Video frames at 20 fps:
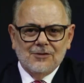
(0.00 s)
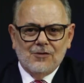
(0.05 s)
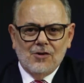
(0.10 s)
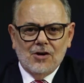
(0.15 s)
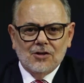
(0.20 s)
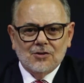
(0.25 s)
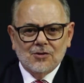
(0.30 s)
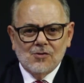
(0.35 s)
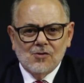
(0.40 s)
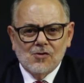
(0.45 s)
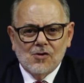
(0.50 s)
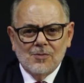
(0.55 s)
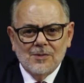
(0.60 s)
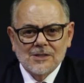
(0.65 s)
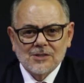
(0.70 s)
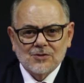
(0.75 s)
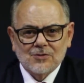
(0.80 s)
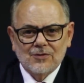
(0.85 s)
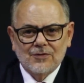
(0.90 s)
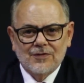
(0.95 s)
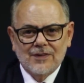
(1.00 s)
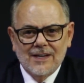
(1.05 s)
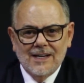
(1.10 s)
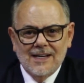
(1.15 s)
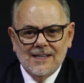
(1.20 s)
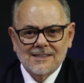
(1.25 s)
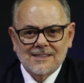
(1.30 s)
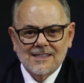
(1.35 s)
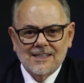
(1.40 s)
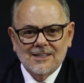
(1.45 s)
volta com o começo de
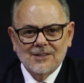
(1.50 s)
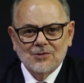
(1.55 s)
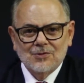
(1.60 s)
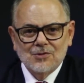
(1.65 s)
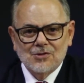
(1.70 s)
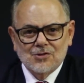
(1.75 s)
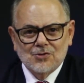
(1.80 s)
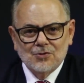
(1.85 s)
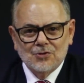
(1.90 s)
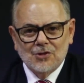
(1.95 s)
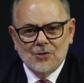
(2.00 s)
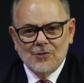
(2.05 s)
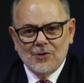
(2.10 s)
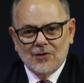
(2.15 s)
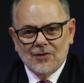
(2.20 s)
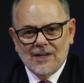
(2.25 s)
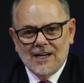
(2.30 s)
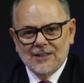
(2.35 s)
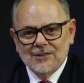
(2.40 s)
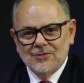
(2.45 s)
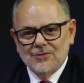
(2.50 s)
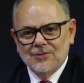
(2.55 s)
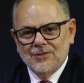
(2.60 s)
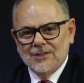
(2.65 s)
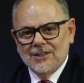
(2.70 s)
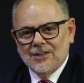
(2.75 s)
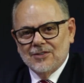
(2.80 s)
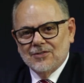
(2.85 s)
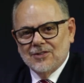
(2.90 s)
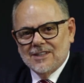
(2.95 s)
conversa, aqui no estúdio ao meu lado, o
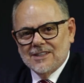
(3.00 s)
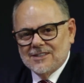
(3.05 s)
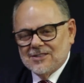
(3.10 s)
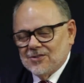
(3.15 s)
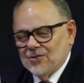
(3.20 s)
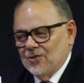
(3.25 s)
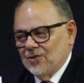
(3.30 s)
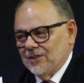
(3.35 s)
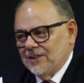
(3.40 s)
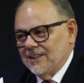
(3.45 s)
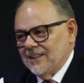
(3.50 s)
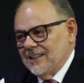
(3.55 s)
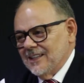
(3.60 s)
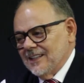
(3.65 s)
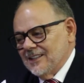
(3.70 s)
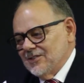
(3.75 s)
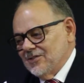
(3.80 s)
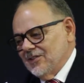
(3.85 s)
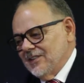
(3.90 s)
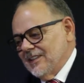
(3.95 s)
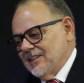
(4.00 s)
Nicolas Rodrigues. O